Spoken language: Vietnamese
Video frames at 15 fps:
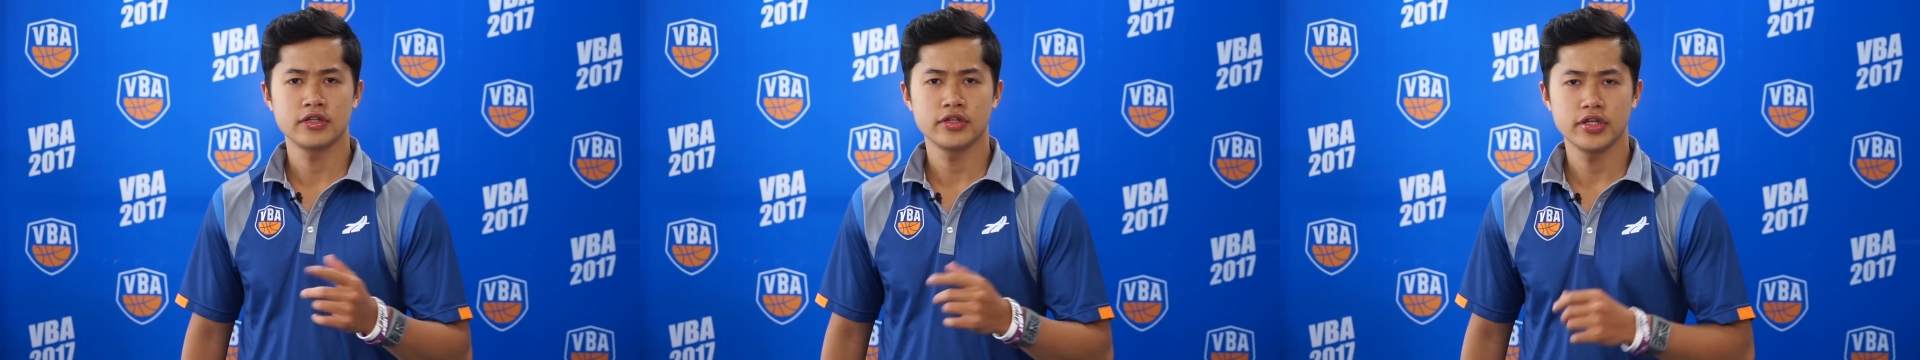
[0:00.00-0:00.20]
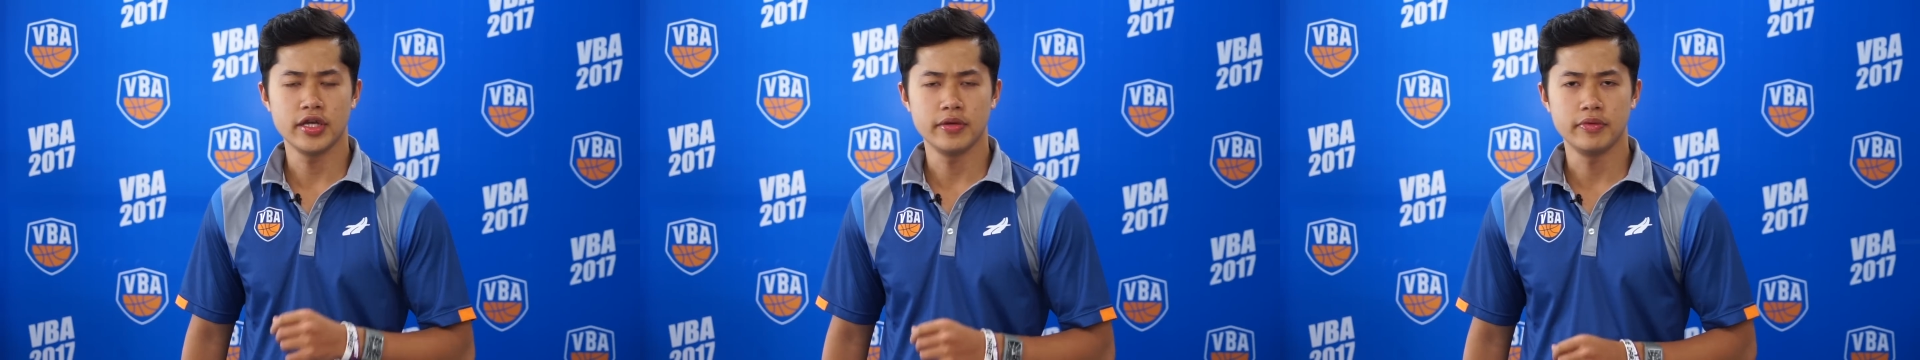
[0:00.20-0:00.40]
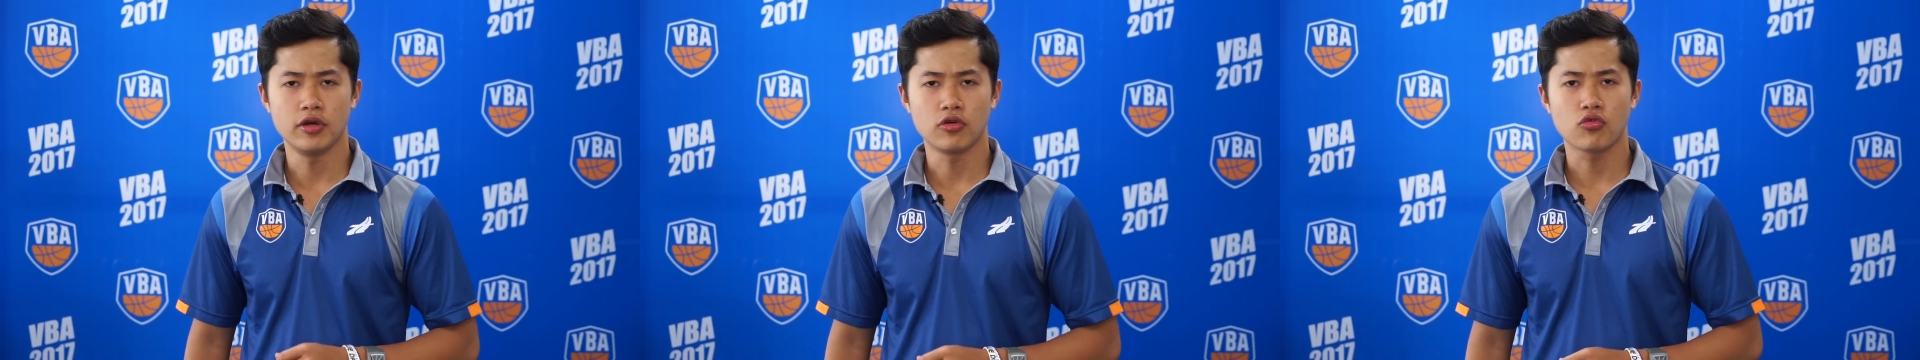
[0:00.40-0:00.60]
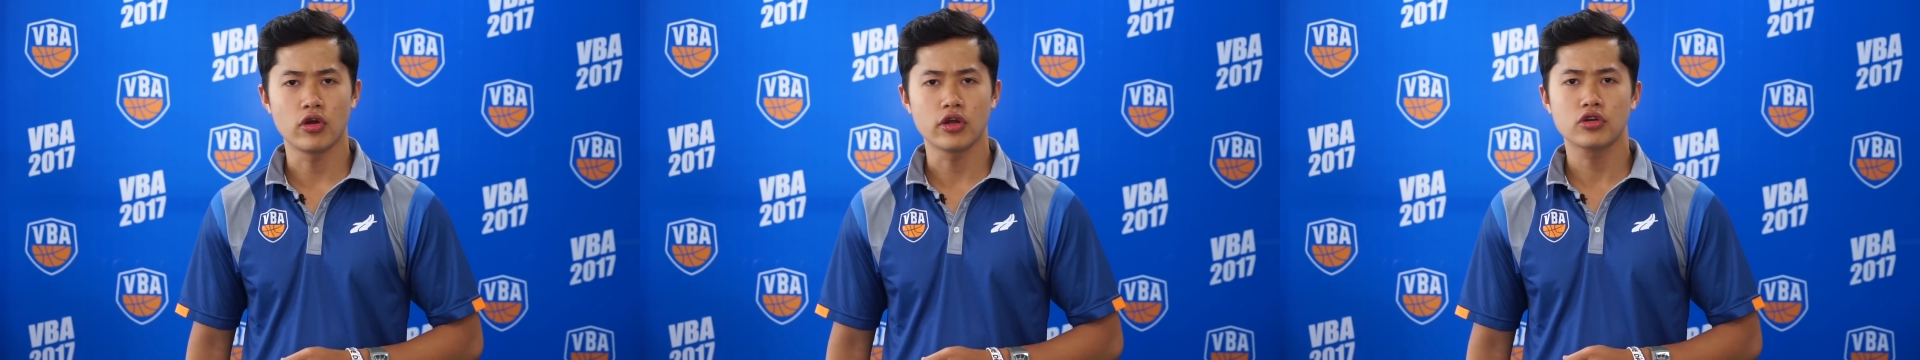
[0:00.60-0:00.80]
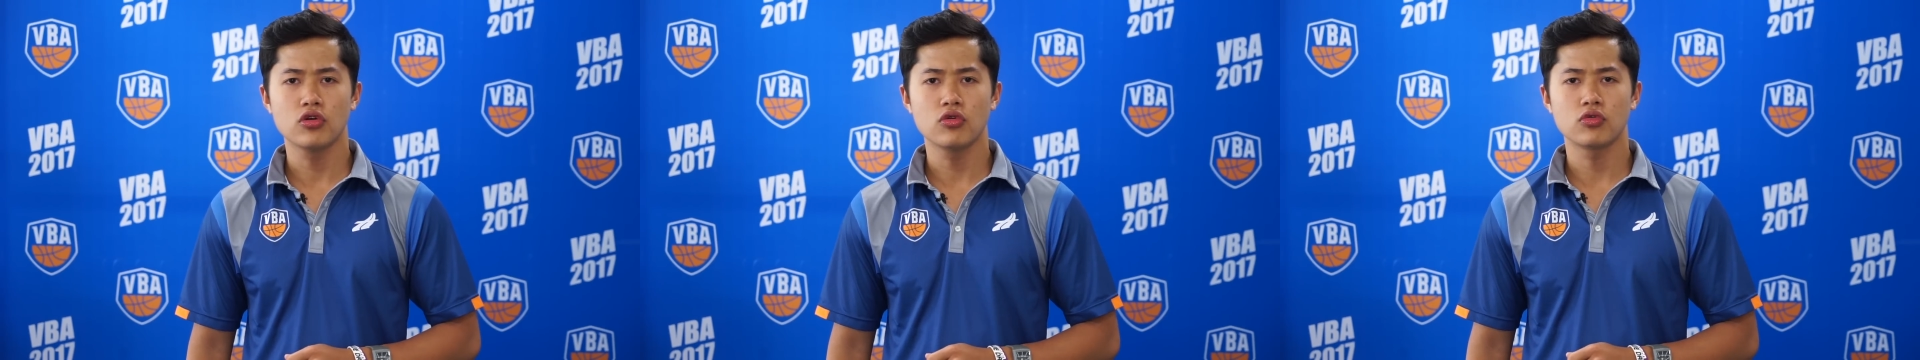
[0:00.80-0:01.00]
Điểm yếu
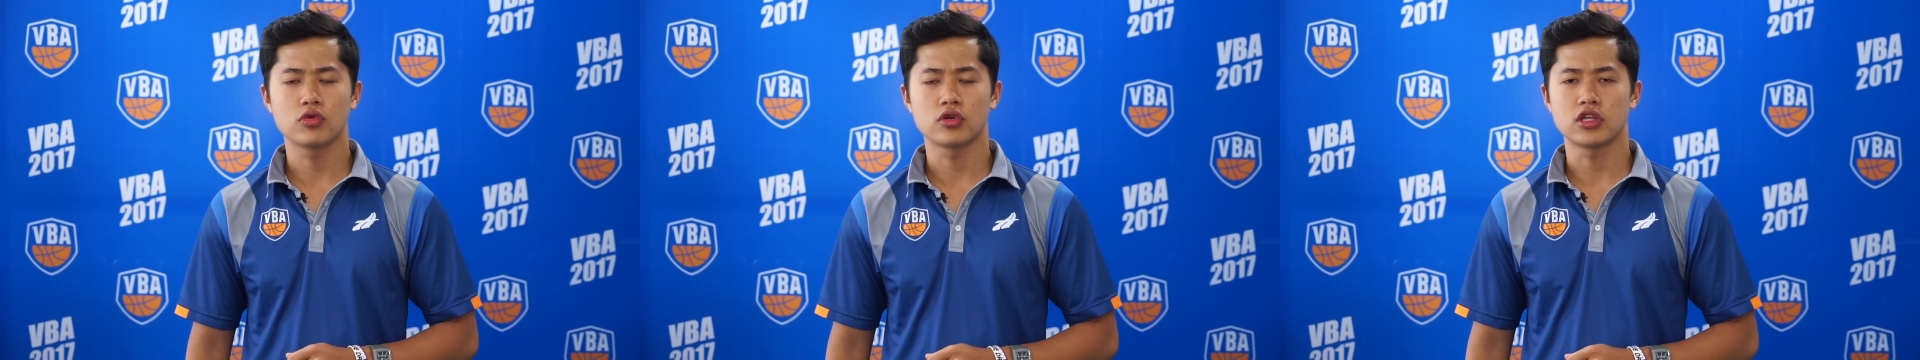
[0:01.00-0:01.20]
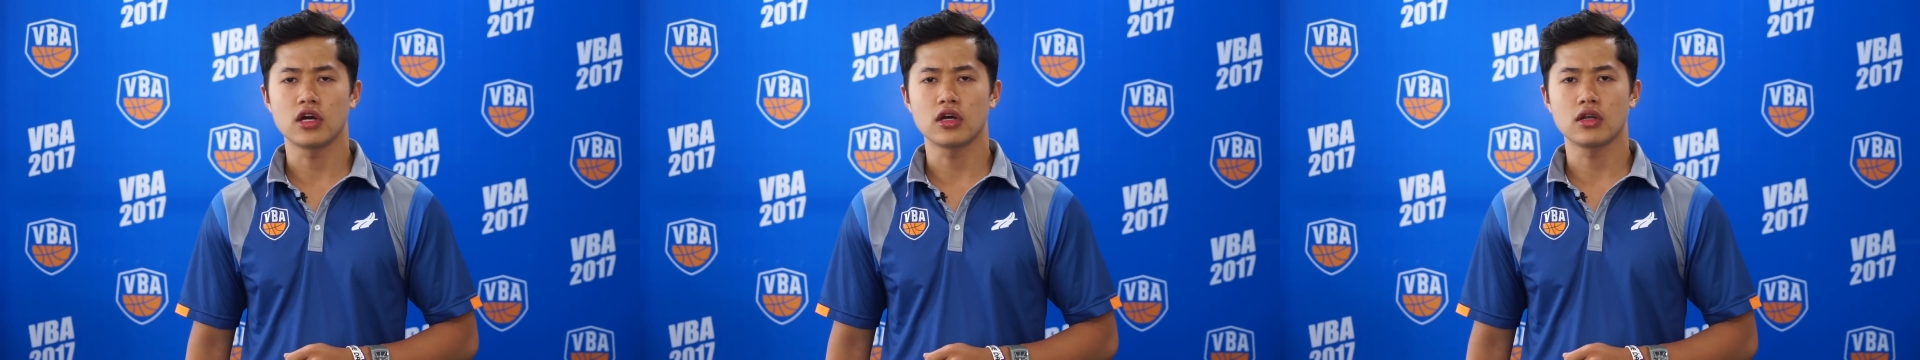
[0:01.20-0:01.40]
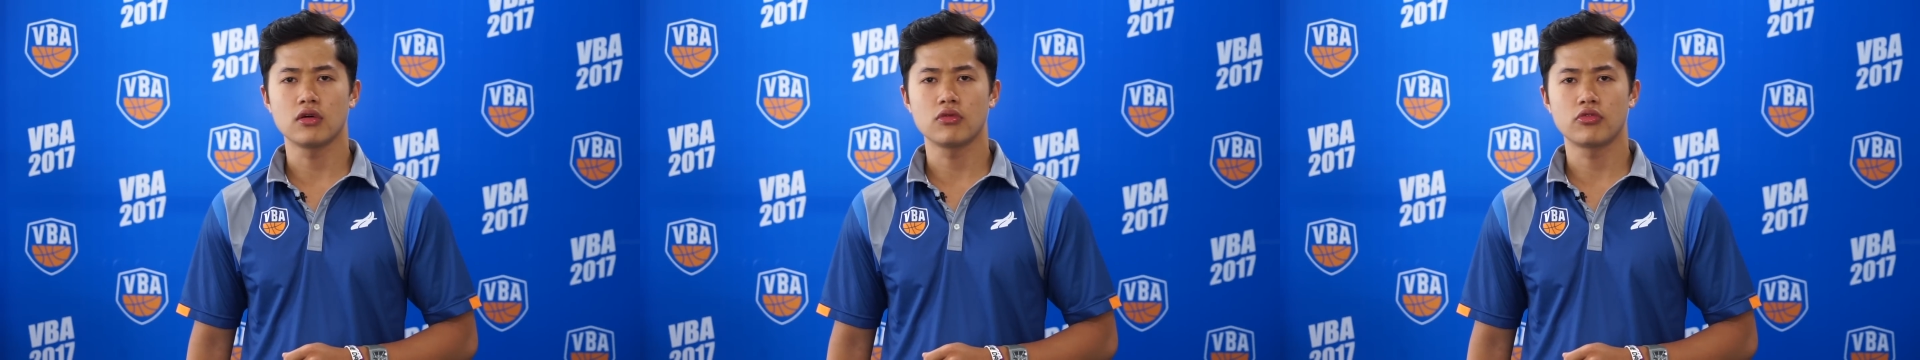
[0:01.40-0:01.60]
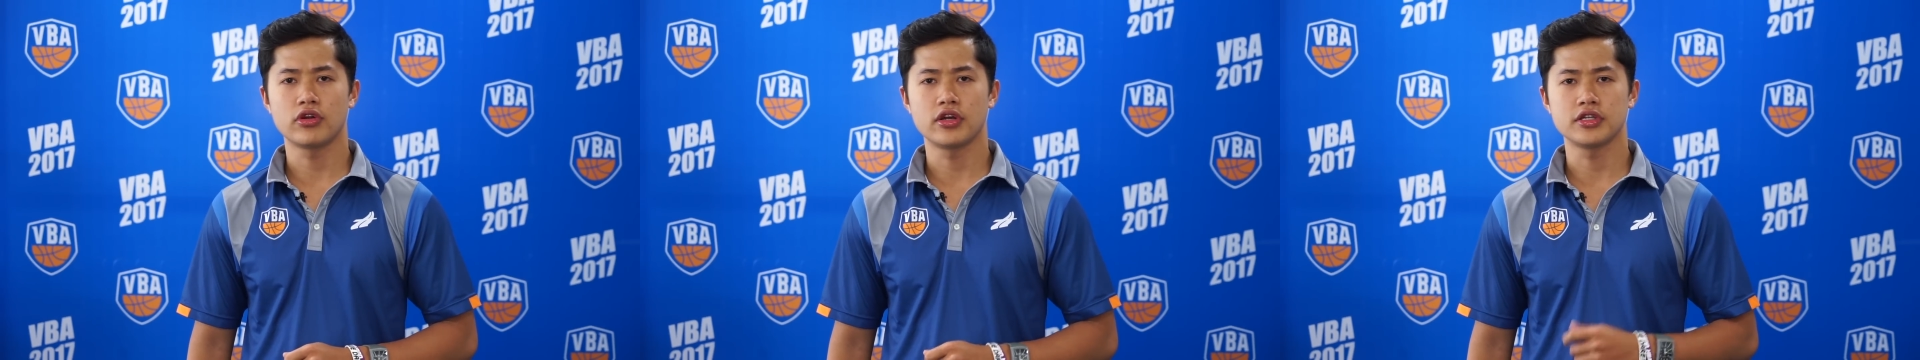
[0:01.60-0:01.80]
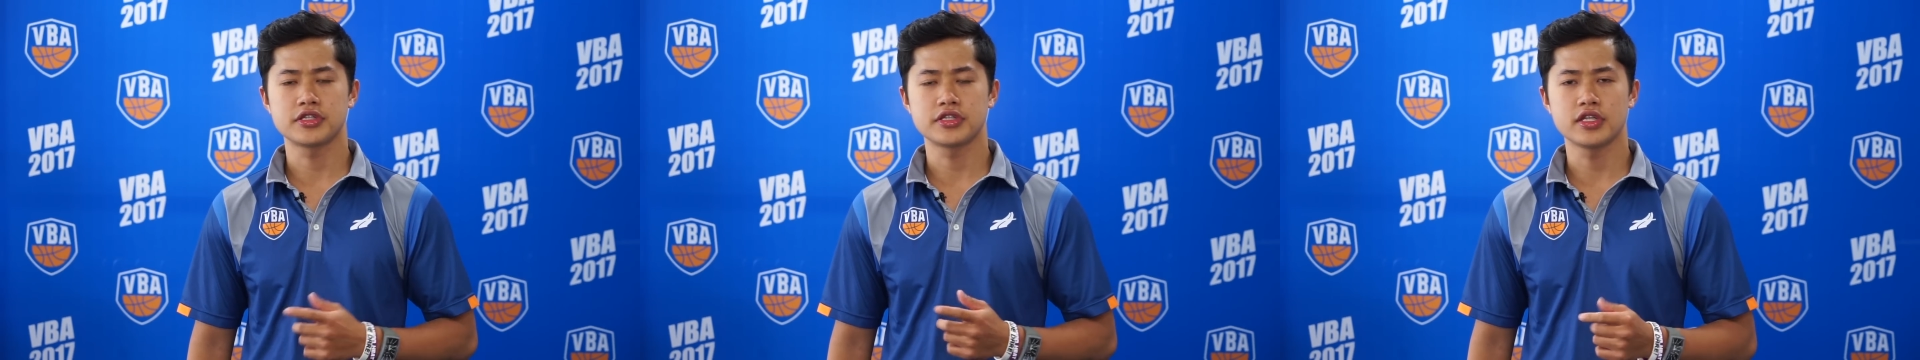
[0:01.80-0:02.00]
cuối cùng của Thăng Long
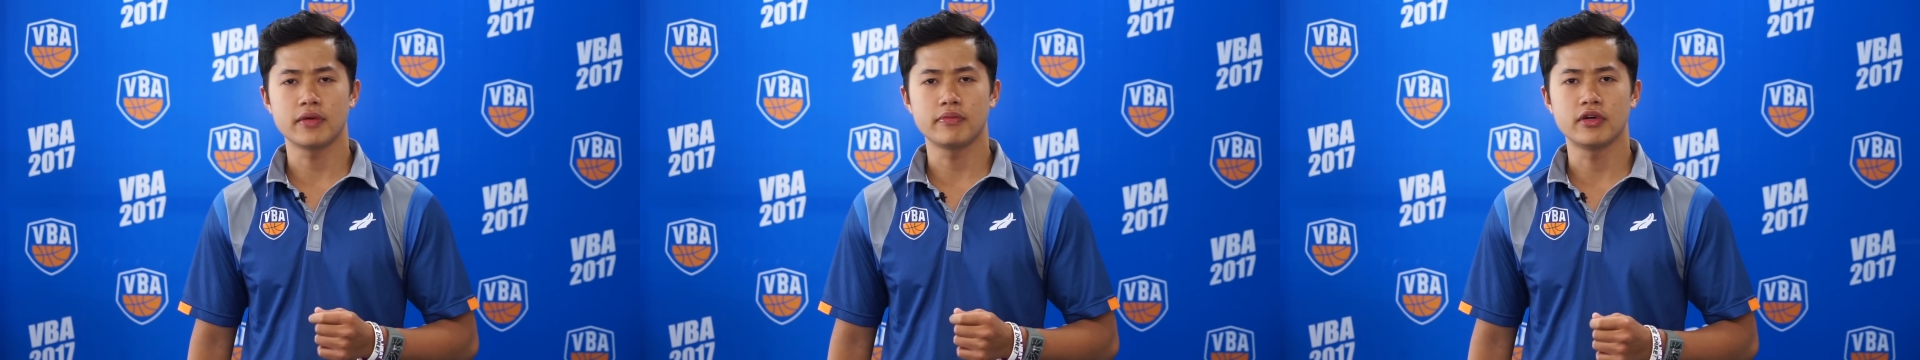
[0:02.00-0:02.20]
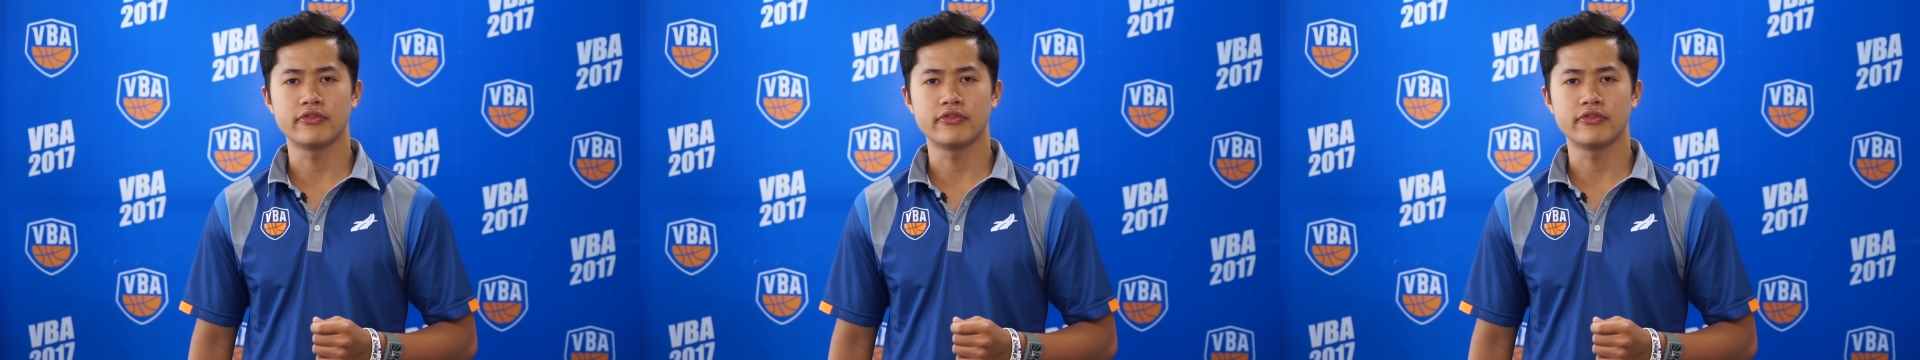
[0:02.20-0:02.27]
Warriors nằm